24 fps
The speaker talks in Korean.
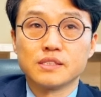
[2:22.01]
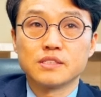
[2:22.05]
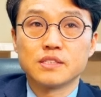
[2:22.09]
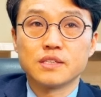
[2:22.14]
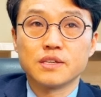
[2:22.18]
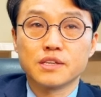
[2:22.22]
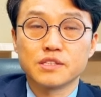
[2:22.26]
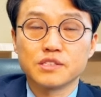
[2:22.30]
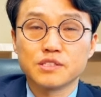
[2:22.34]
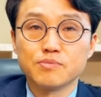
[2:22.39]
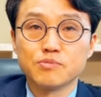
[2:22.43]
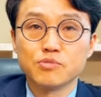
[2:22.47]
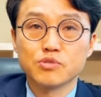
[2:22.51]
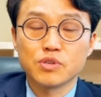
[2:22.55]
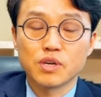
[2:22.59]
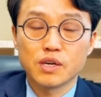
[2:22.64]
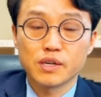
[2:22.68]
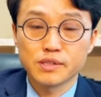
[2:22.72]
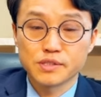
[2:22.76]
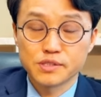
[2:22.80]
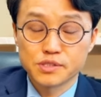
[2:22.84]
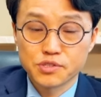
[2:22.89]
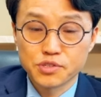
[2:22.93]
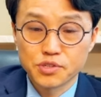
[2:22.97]
신랑
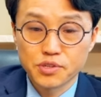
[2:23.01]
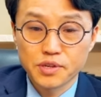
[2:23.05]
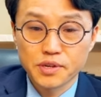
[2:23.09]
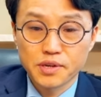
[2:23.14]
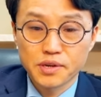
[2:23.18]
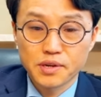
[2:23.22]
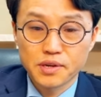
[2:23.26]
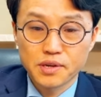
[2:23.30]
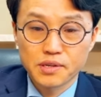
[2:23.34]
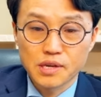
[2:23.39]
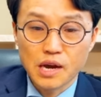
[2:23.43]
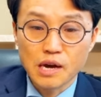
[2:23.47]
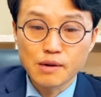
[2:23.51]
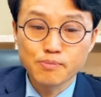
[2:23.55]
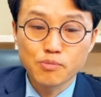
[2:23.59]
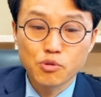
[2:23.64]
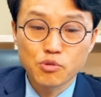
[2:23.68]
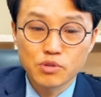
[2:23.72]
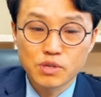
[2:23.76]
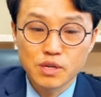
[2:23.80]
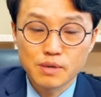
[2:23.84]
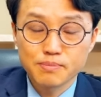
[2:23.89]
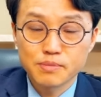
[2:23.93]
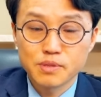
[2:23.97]
신부가 저의
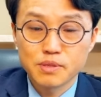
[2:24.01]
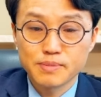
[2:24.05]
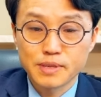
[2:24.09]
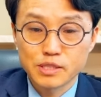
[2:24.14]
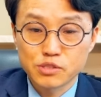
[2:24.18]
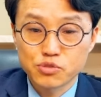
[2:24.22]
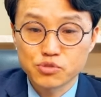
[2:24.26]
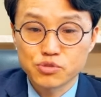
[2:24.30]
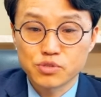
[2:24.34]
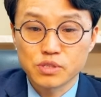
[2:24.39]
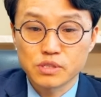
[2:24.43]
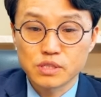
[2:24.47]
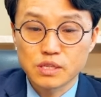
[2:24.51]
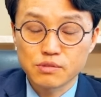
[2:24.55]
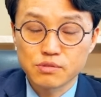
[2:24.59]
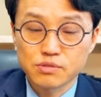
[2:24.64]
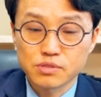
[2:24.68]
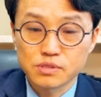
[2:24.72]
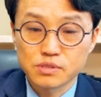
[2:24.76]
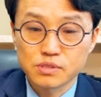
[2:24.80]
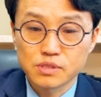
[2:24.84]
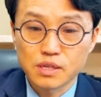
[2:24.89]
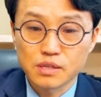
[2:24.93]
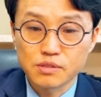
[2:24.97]
양복을 한 벌 맞춰주겠다고
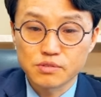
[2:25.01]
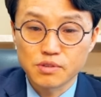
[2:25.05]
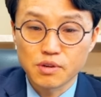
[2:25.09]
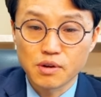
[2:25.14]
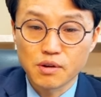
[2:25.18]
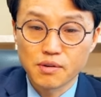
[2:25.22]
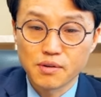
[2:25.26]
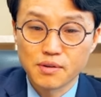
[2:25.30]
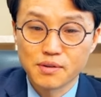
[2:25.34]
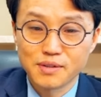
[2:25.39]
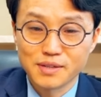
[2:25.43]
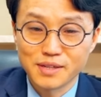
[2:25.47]
그러더라고요.